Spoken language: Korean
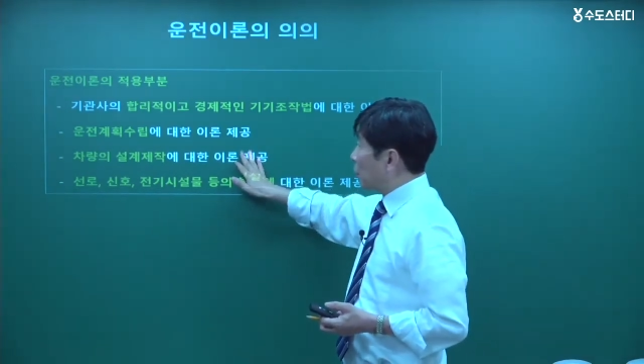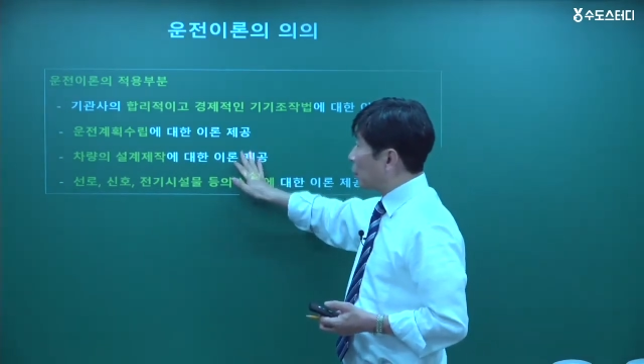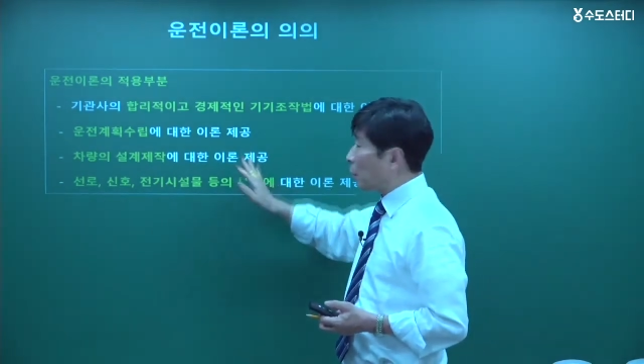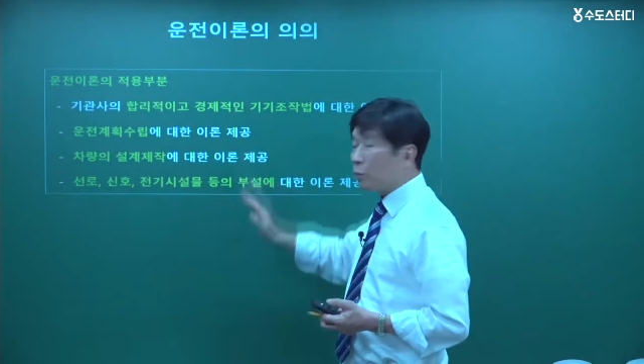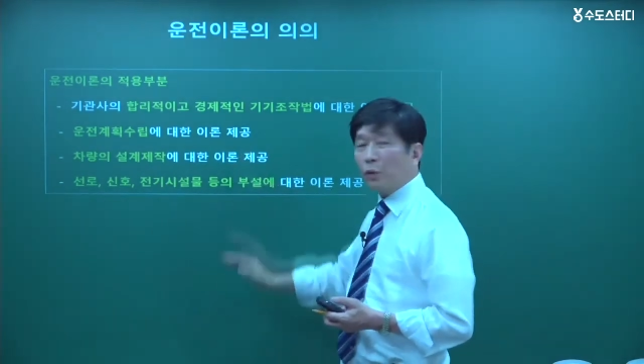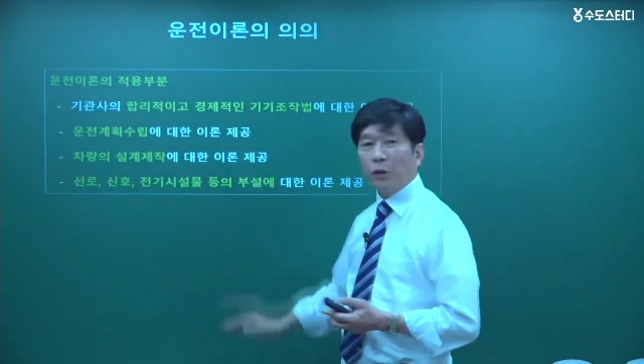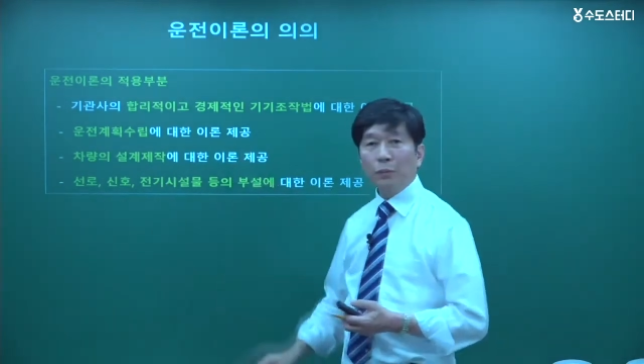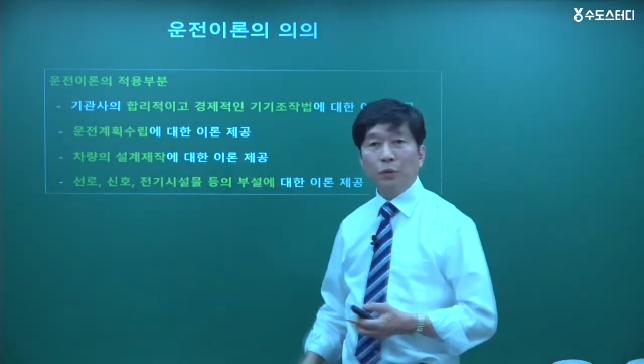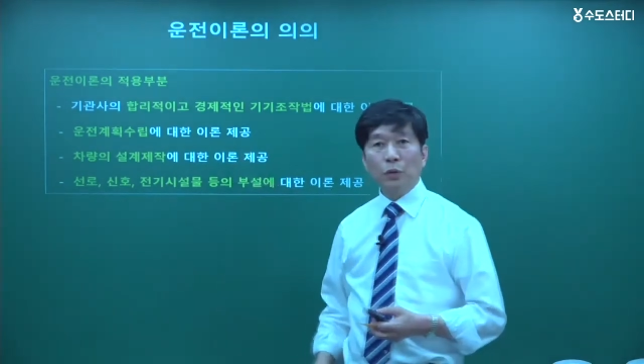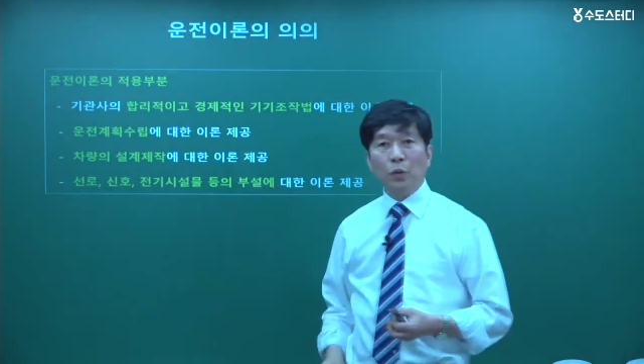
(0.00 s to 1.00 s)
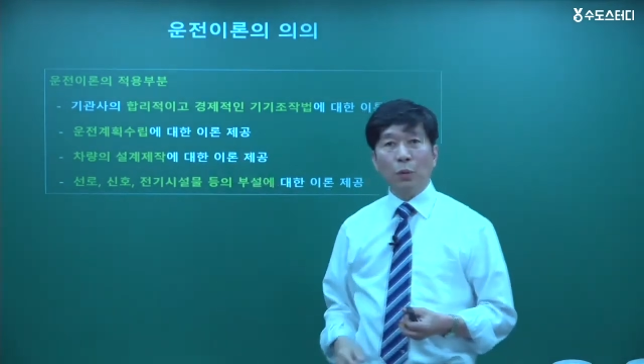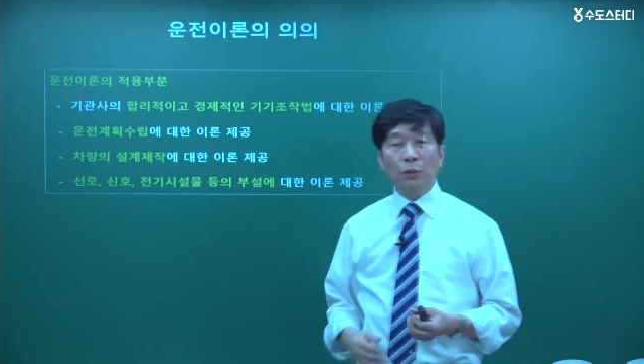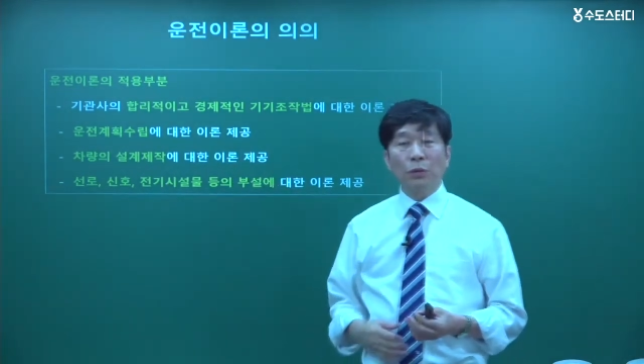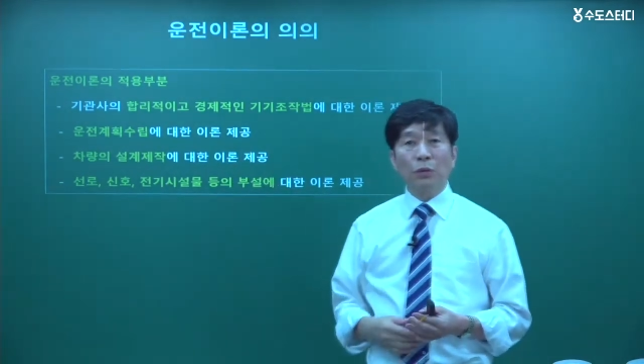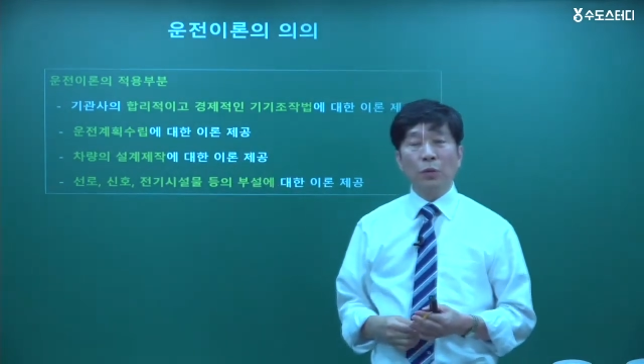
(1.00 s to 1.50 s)
아, 물론 힘 더
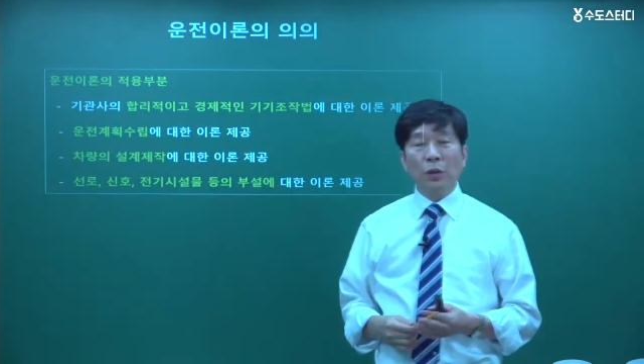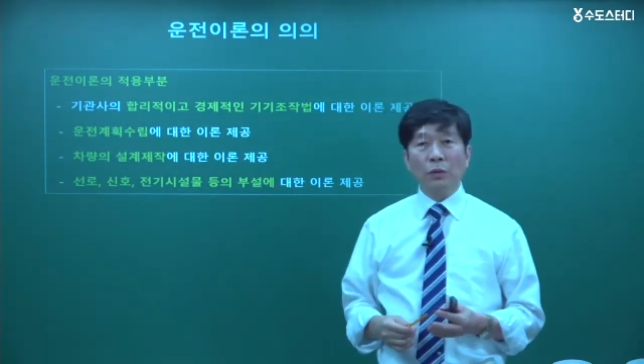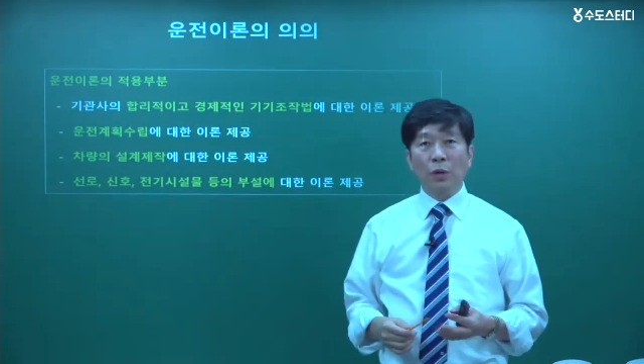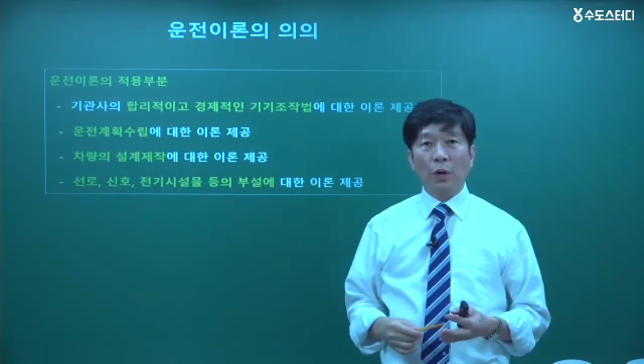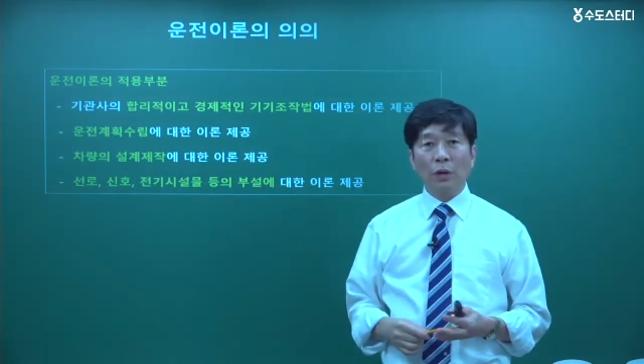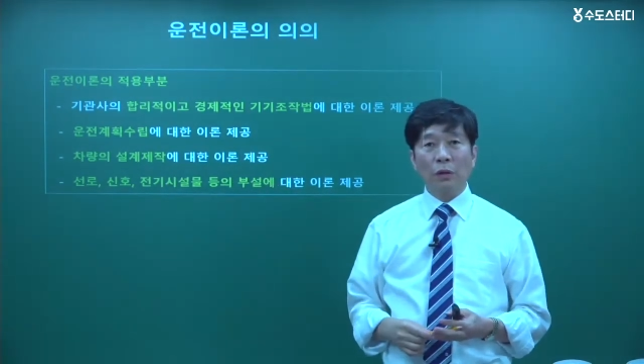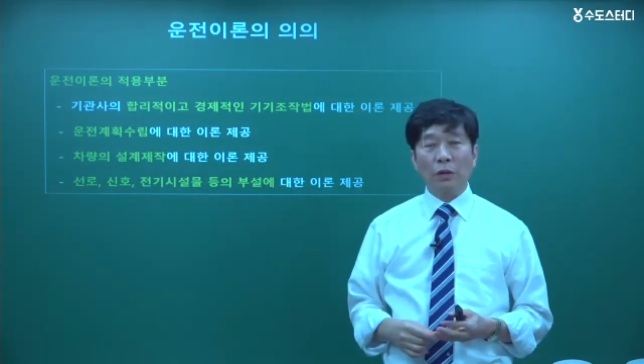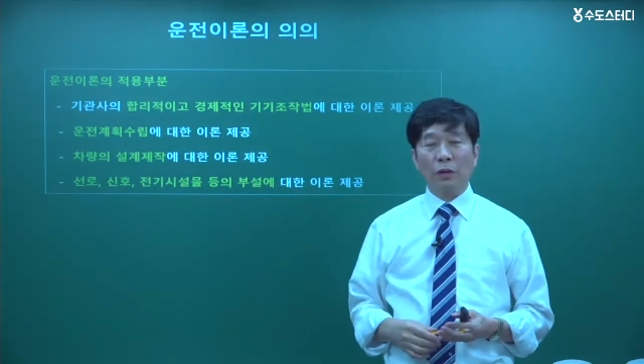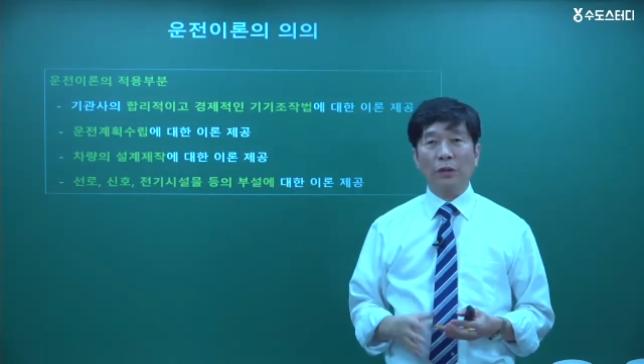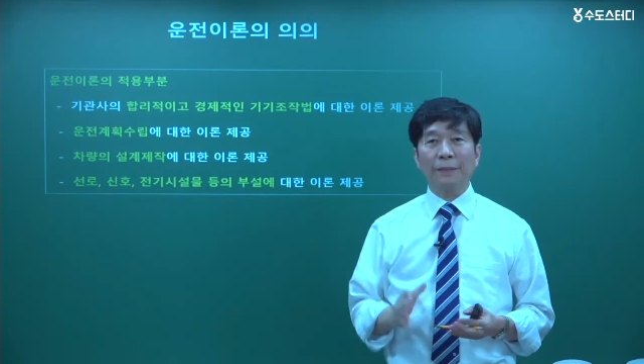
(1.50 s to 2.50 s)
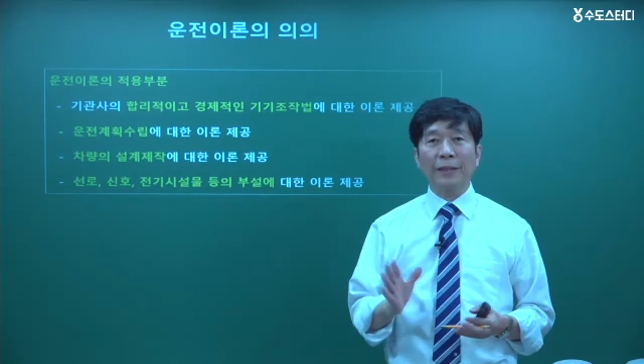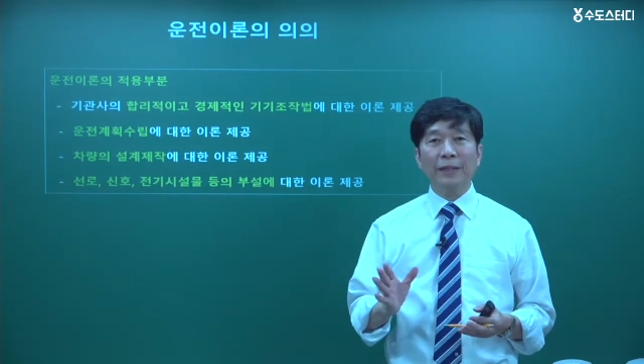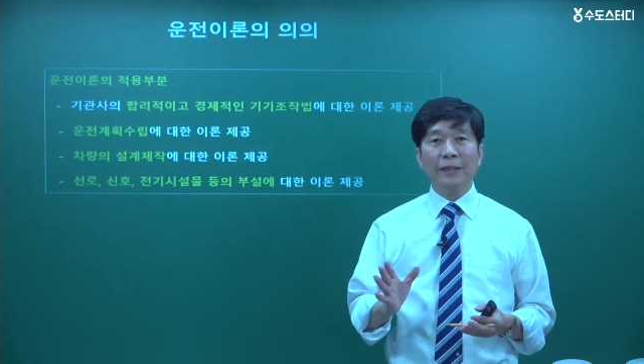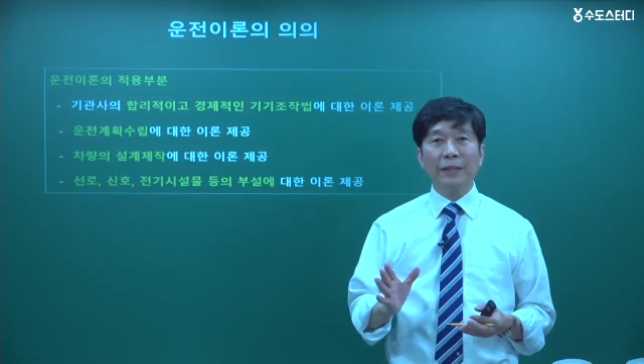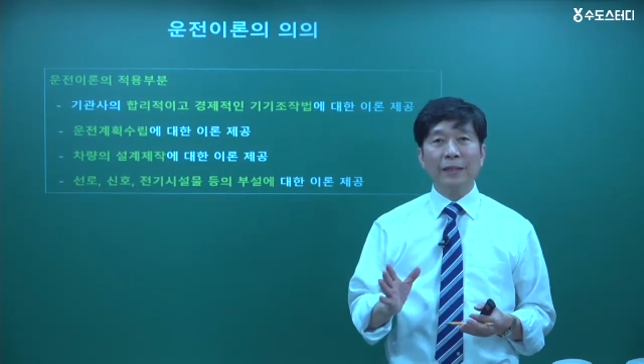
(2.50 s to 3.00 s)
좋으면 더 좋겠죠 그렇지만